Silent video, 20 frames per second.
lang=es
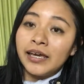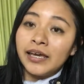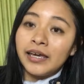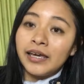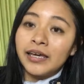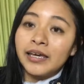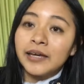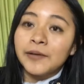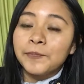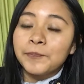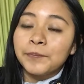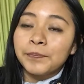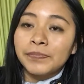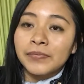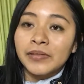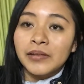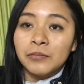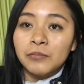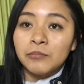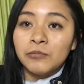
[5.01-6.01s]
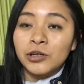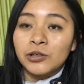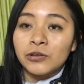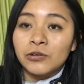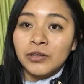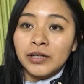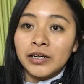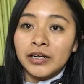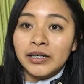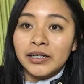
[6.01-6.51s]
Em,
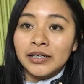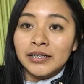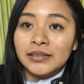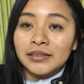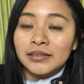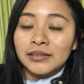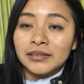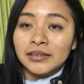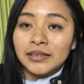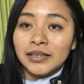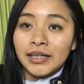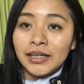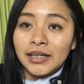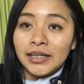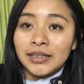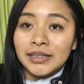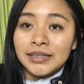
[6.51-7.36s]
bueno, en,